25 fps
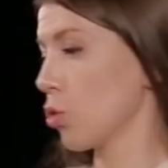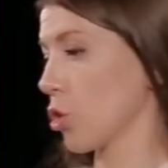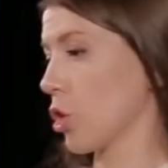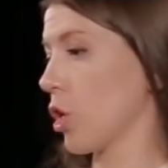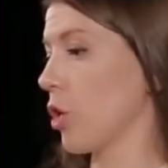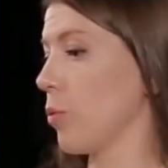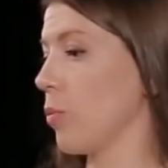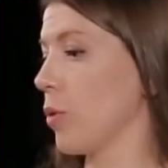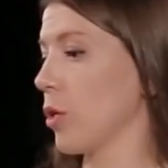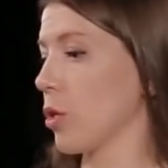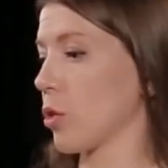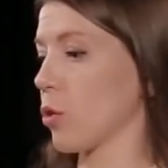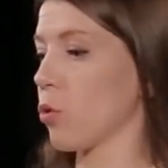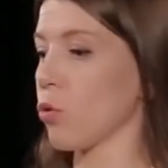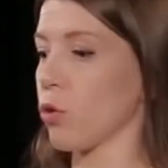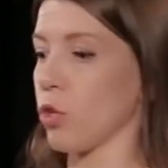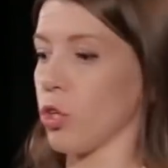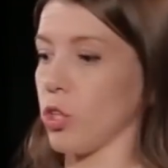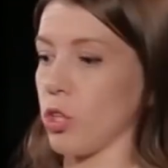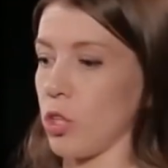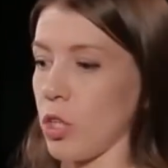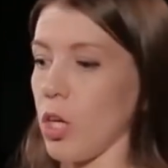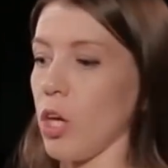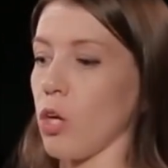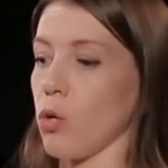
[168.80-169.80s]
Шлеменко, он
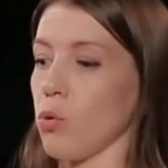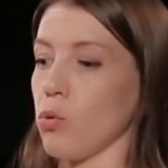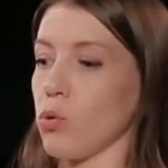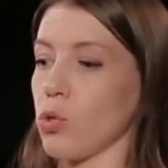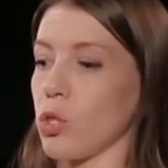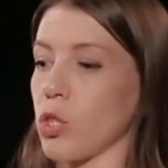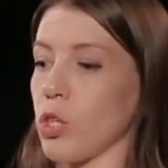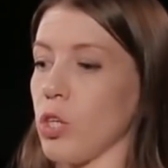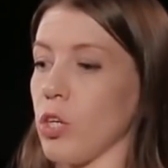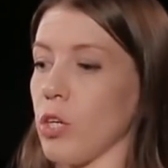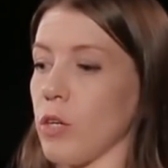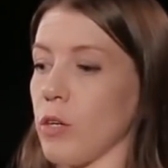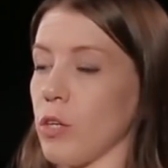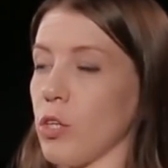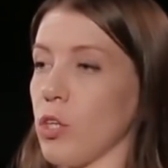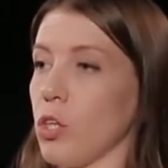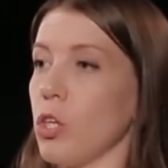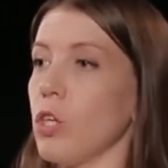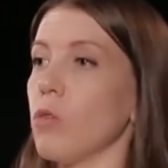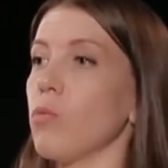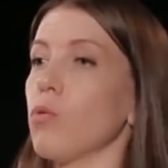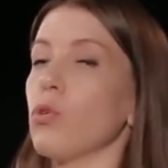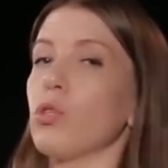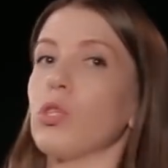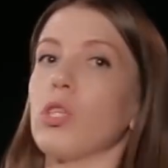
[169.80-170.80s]
говорит, я русский. И
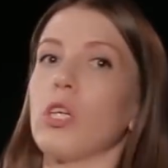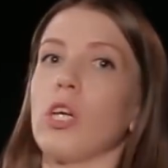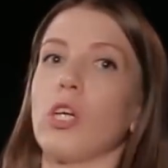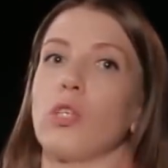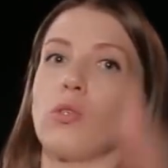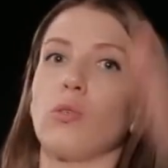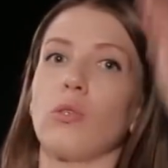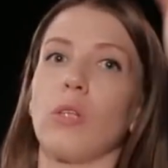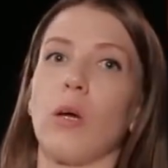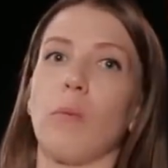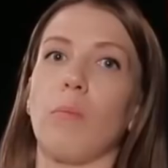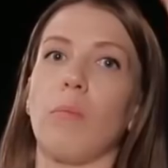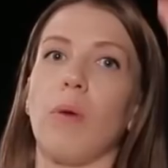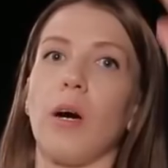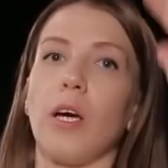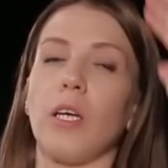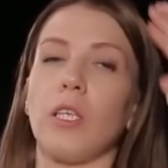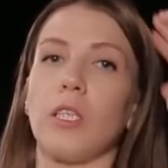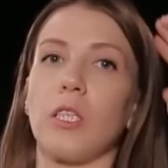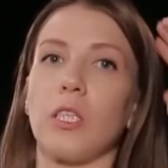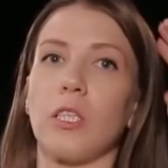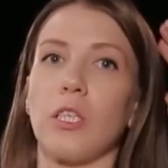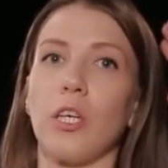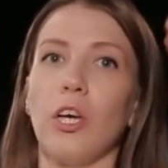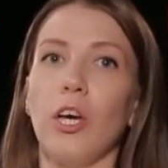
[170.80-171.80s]
его сразу там
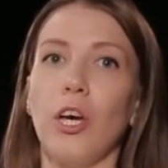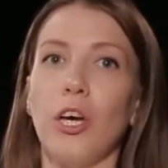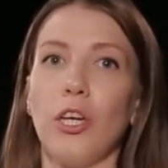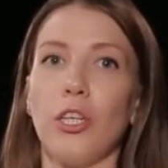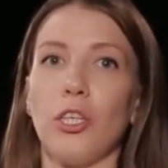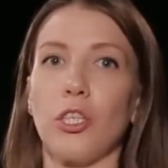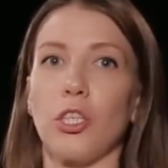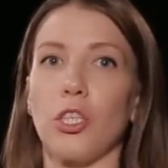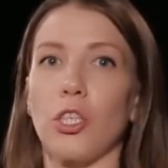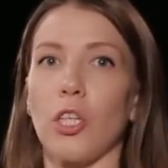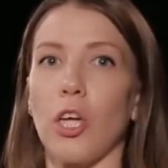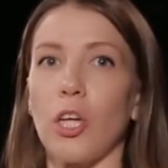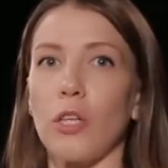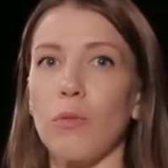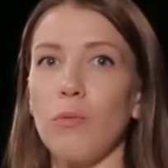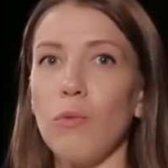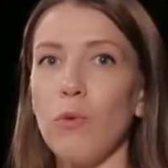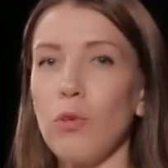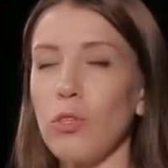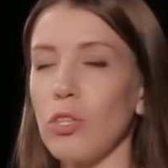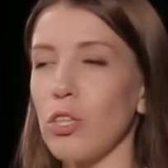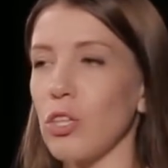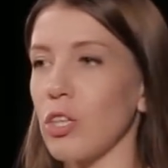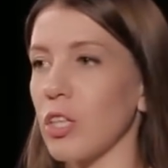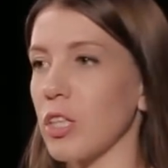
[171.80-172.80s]
бойцы начинают,
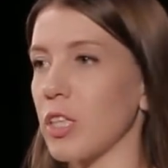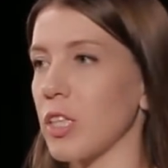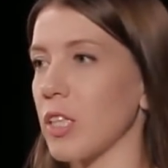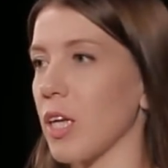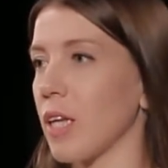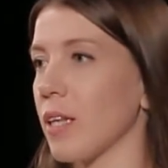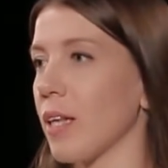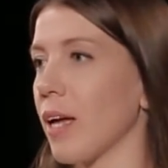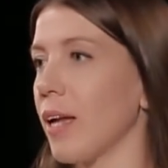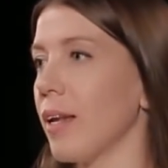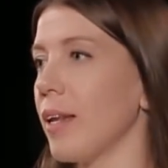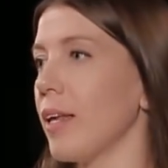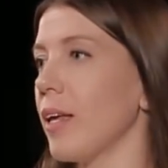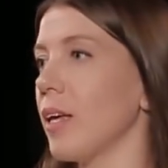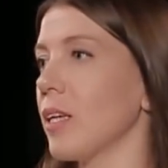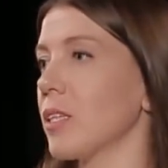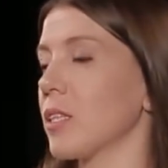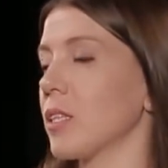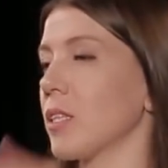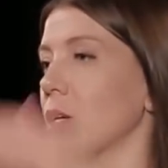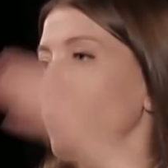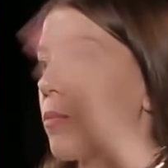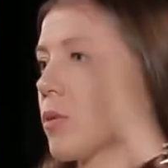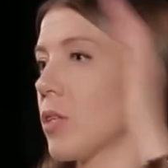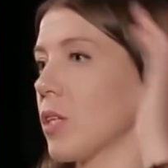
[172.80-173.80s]
вот, и
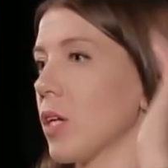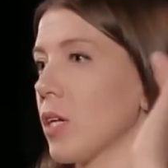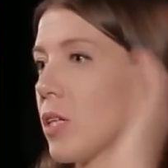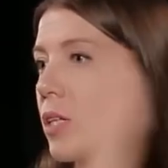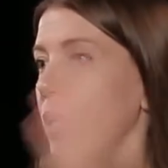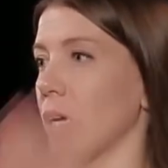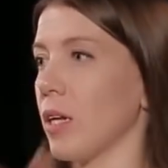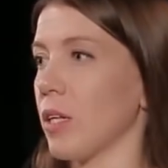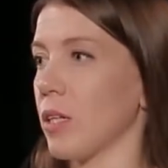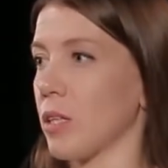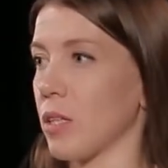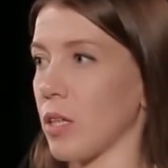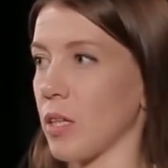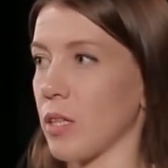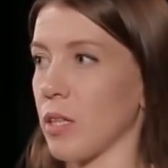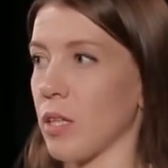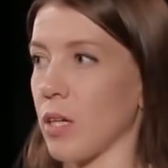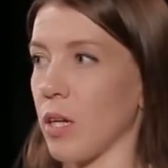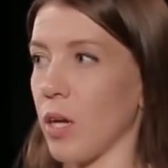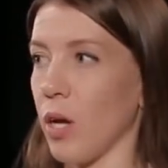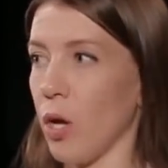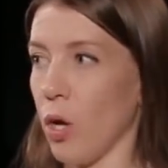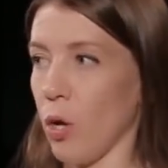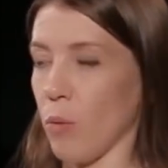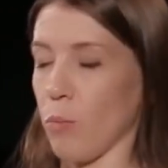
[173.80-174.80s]
националист, там, и так далее, и так
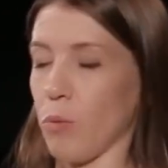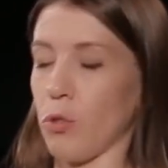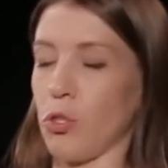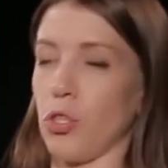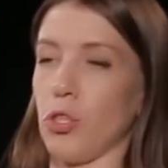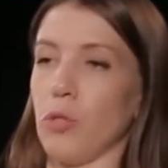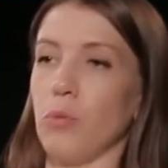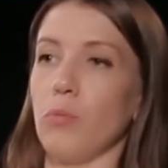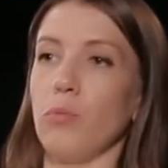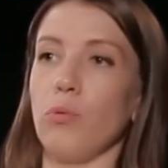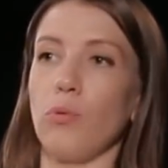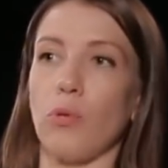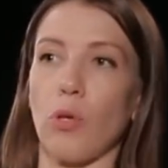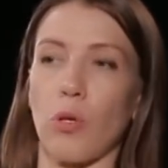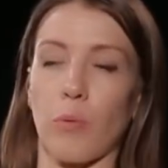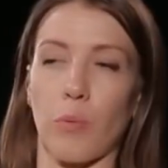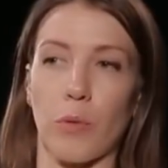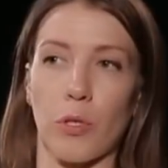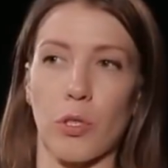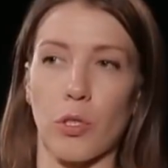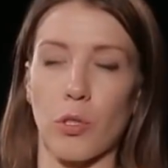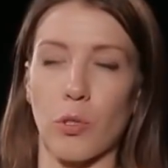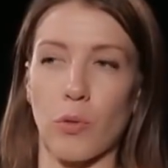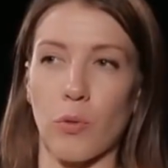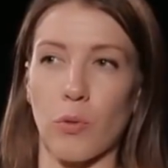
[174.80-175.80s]
далее. Почему так
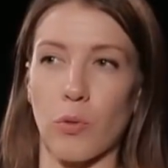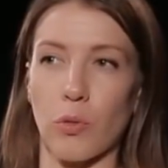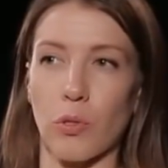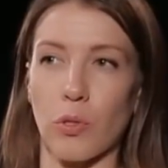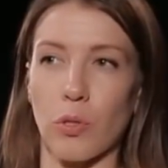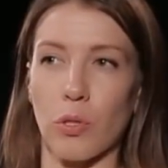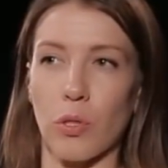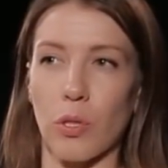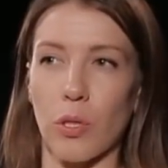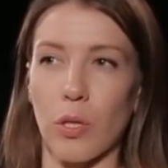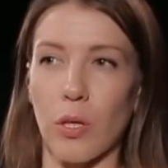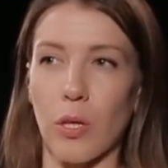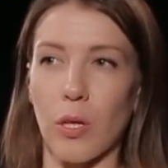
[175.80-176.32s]
происходит?